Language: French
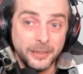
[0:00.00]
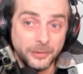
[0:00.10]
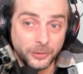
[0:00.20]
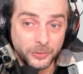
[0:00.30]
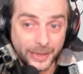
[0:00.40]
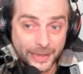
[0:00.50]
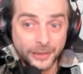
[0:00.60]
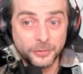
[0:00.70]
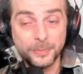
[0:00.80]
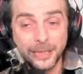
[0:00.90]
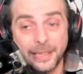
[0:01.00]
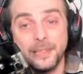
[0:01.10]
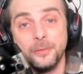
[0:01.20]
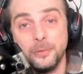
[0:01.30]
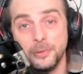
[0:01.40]
Dans tous les cas, je vous mettrai
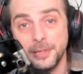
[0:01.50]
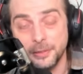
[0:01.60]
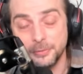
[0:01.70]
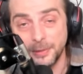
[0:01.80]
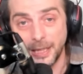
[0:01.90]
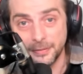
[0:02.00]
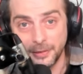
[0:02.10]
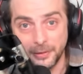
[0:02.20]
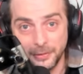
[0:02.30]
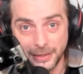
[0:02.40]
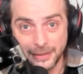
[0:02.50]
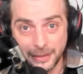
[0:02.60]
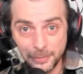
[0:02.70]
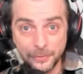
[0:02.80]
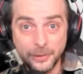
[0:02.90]
le lien du live en
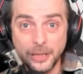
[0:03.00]
description.